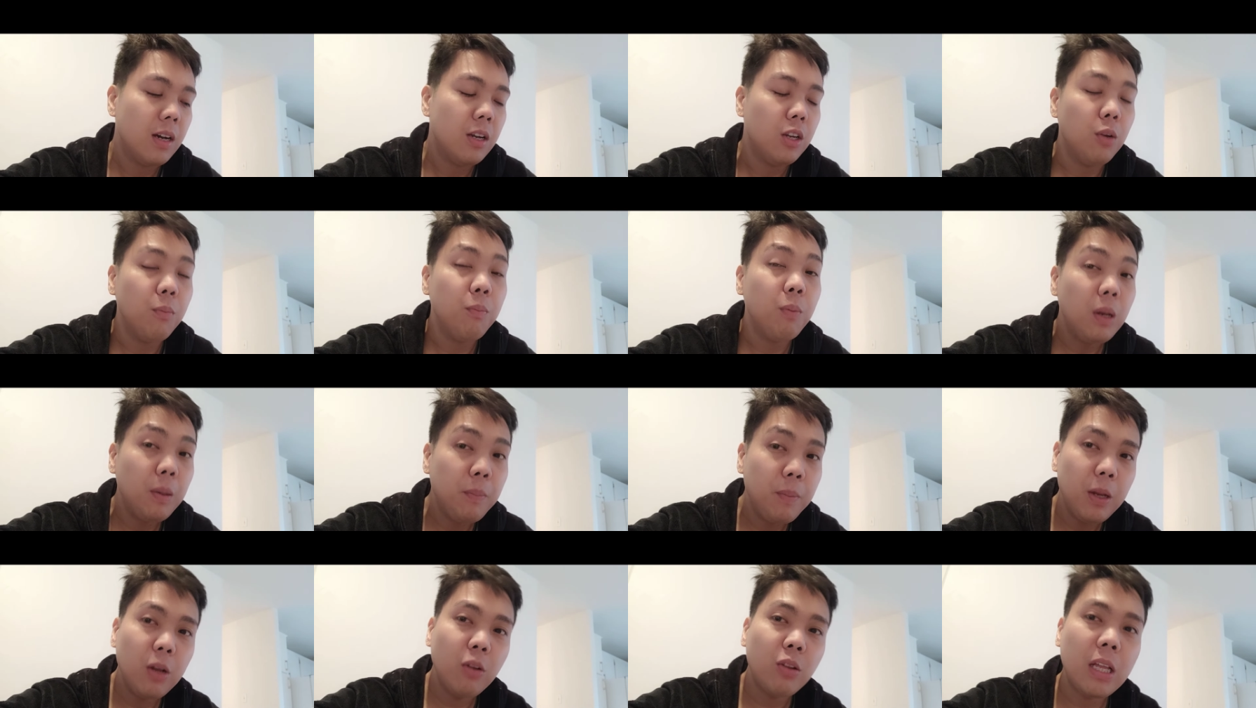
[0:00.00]
Yung
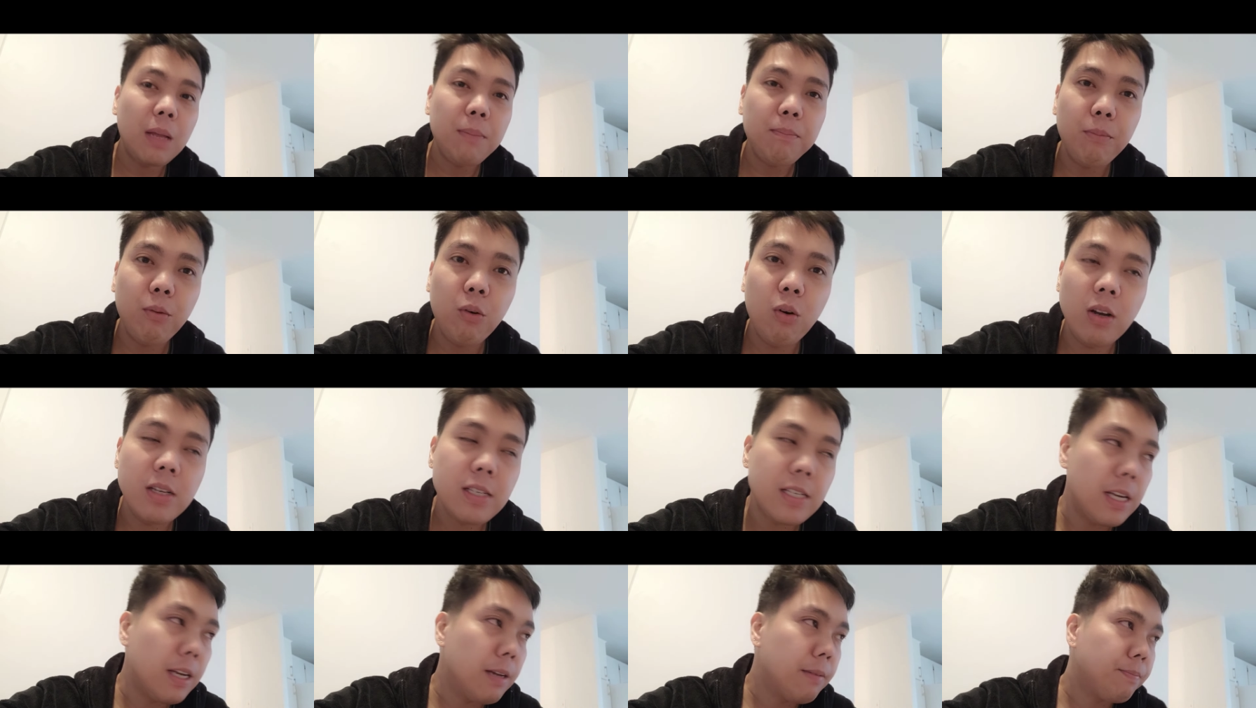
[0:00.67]
Filipino time po
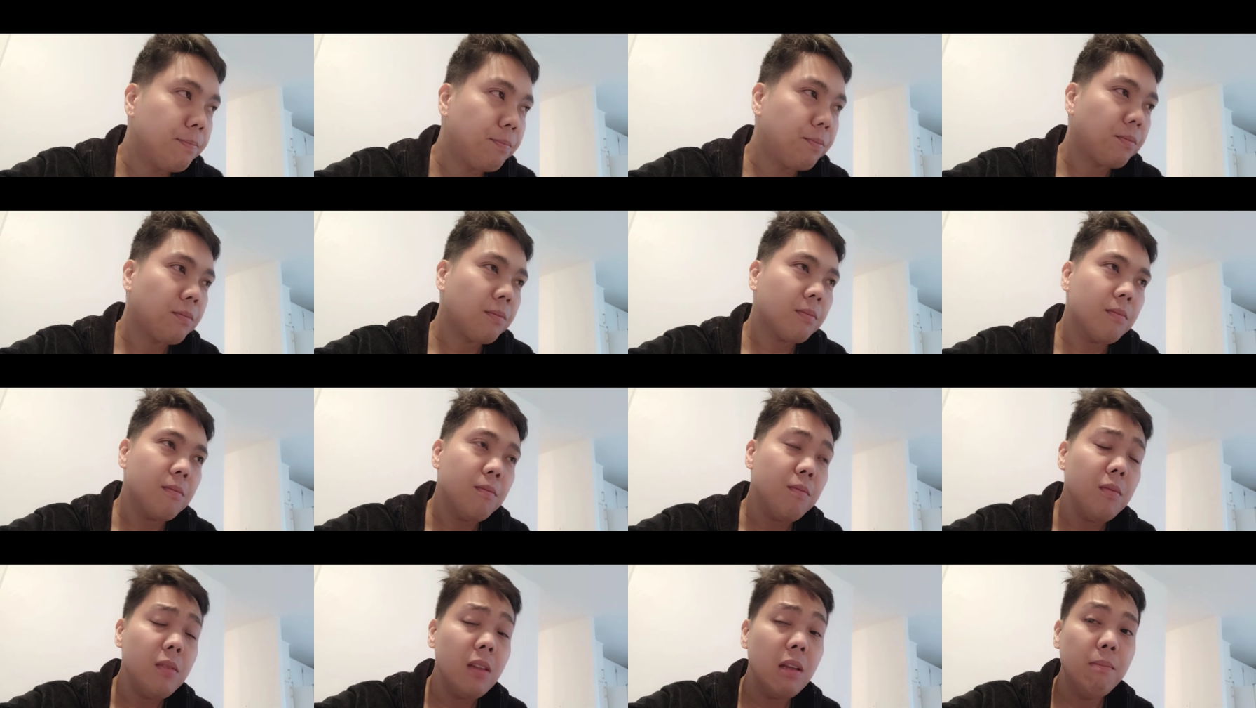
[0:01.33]
kasi,
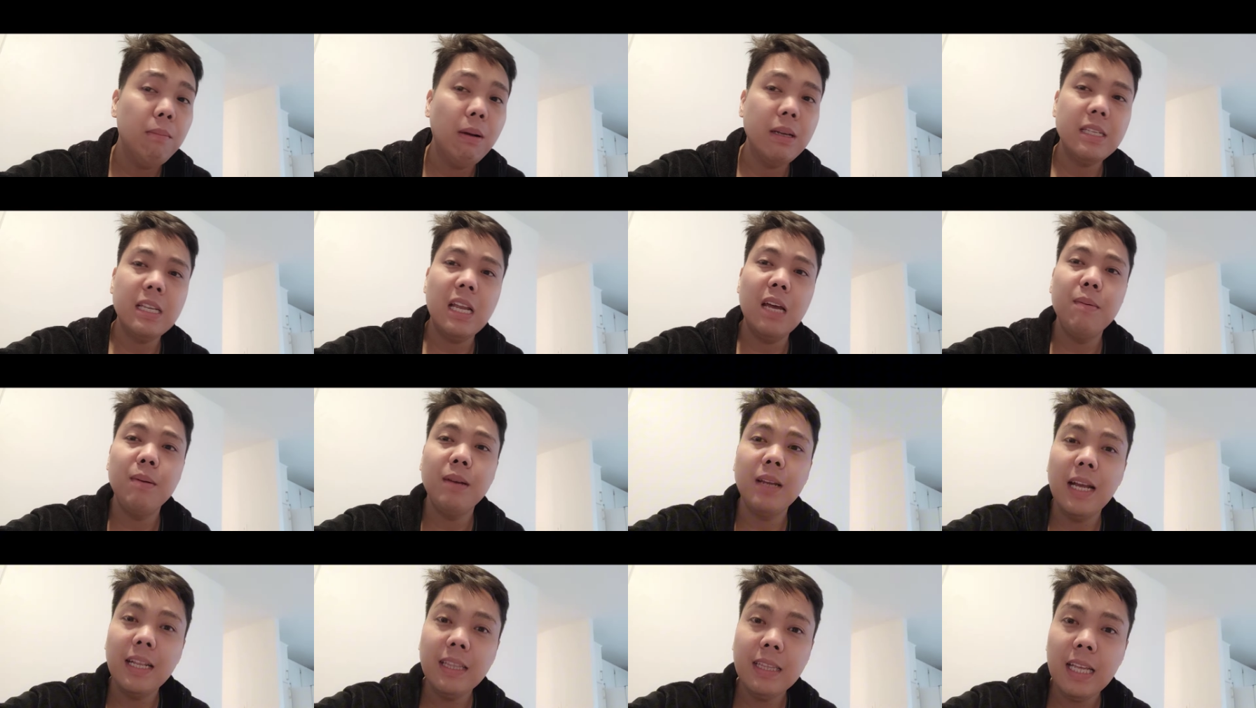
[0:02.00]
pag
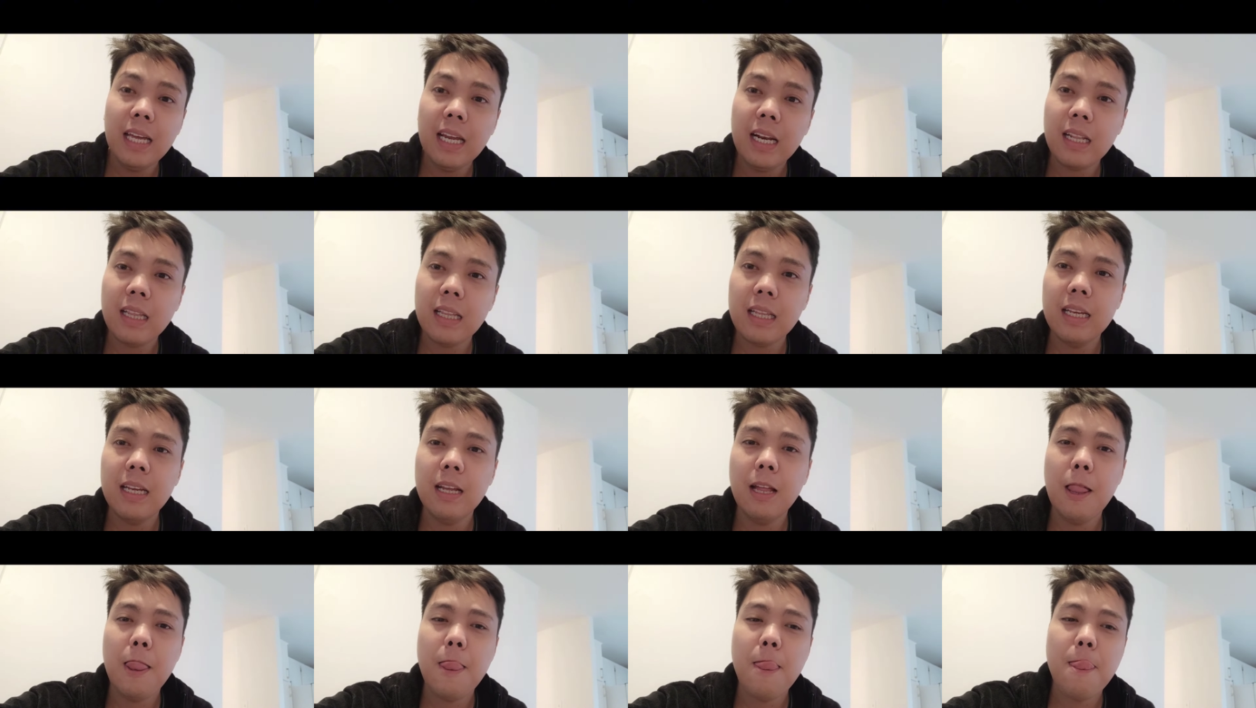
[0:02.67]
sinabi
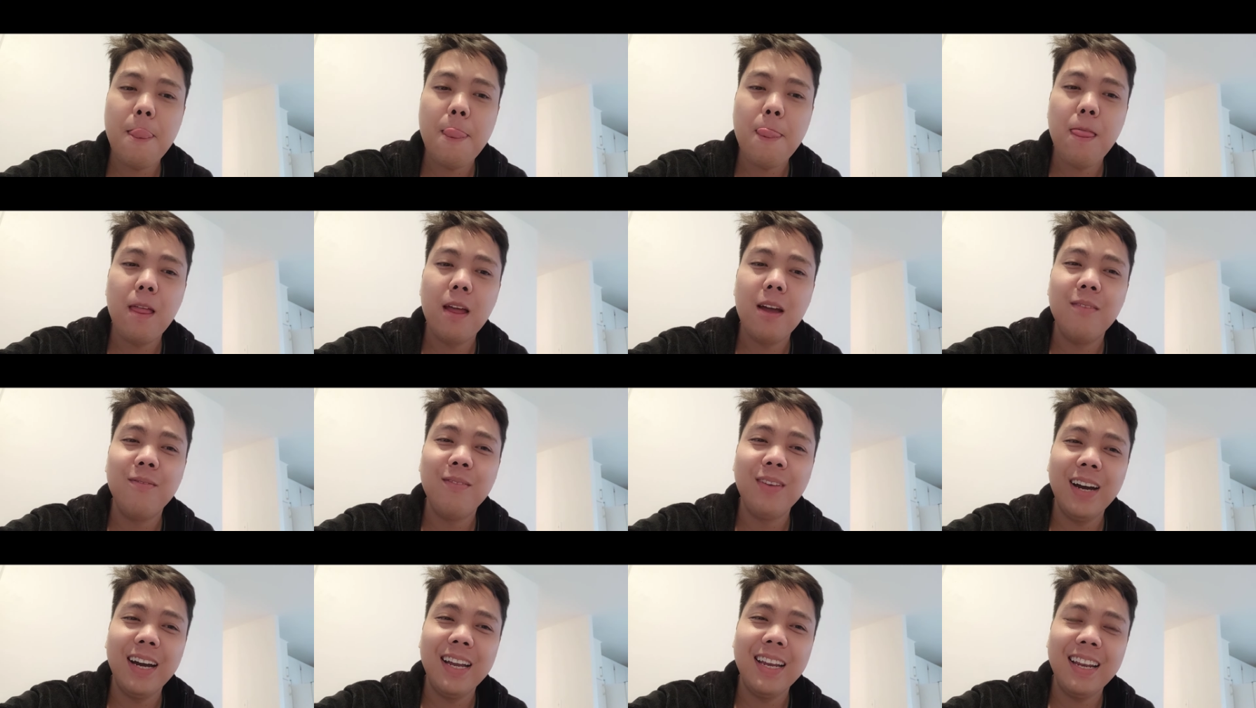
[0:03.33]
9.30,
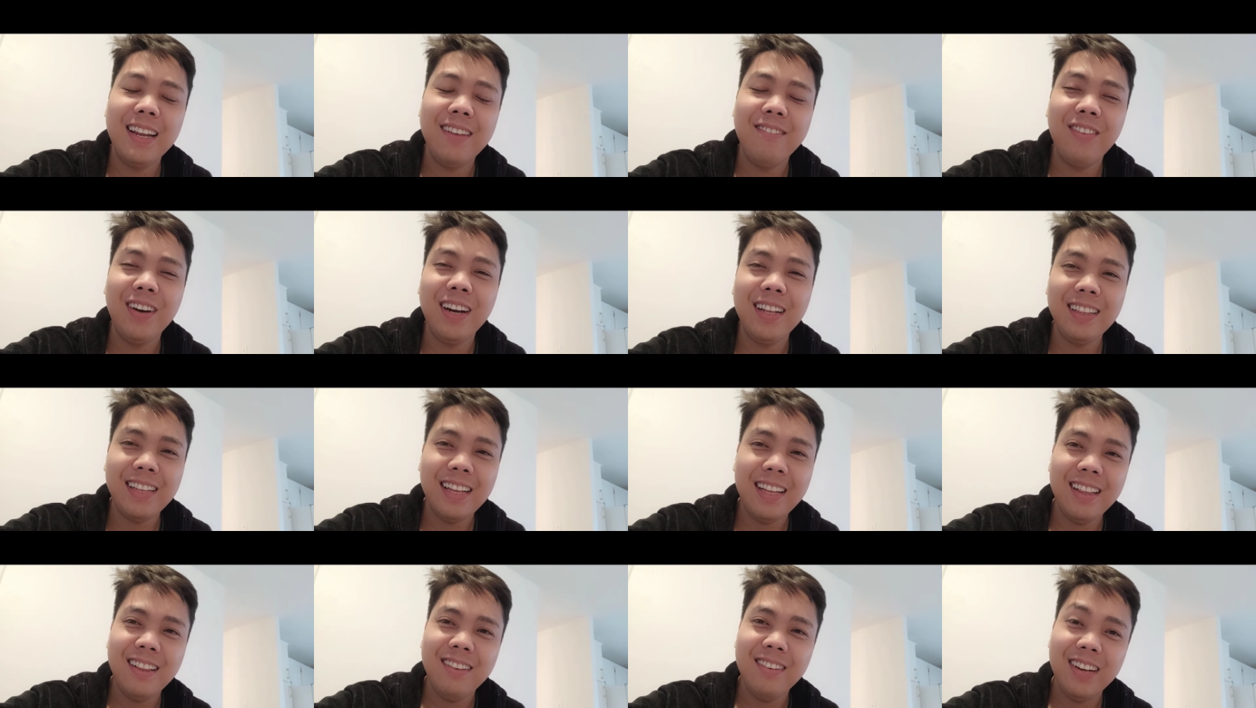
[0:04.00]
mga, mga
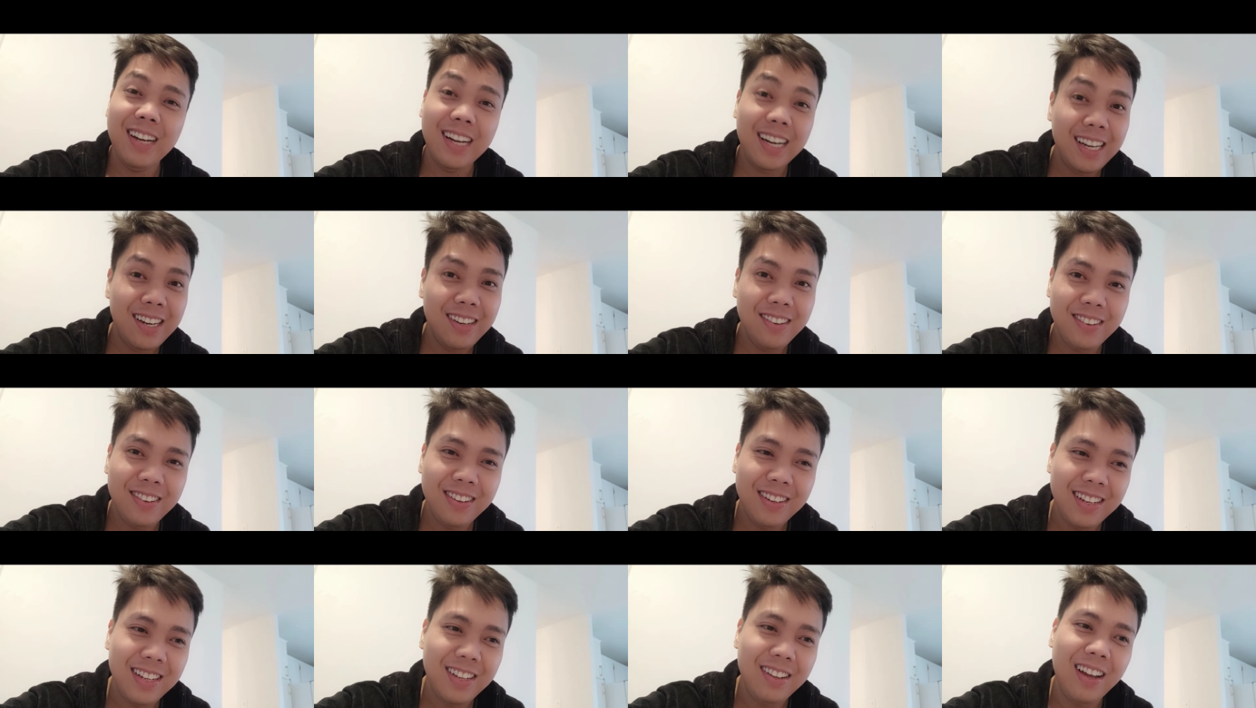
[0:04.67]
10, mga ganun.
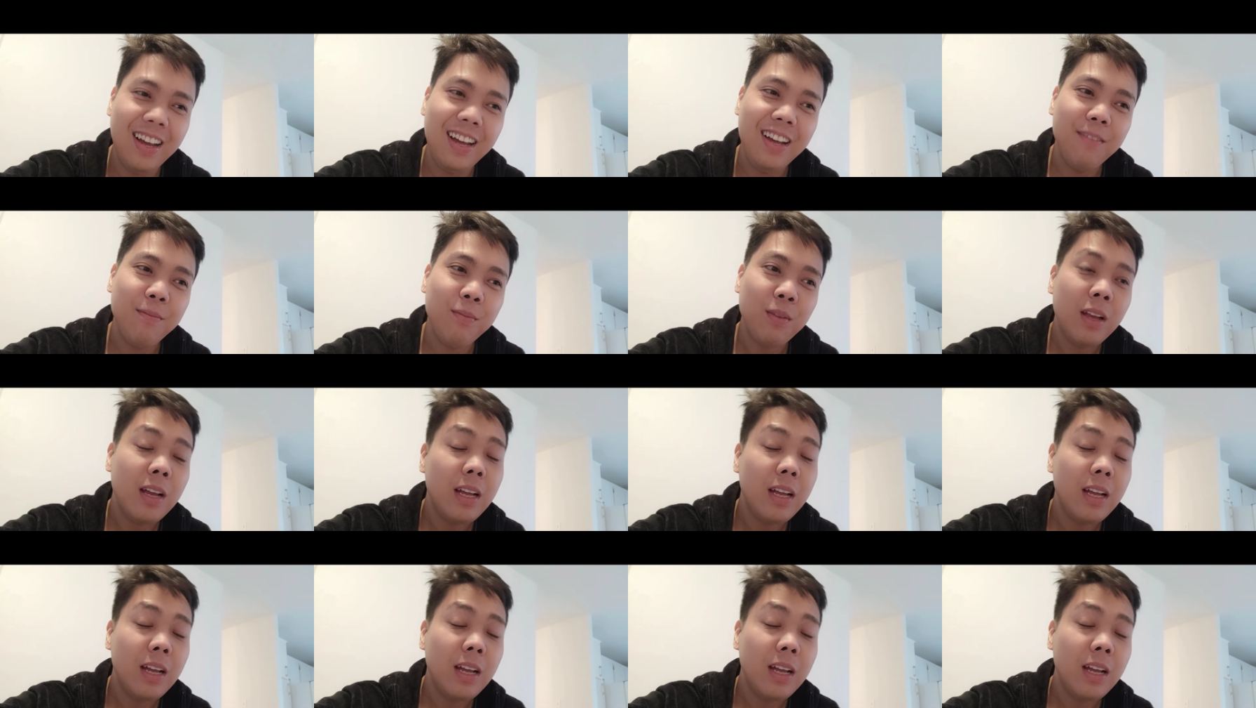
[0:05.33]
Yeah.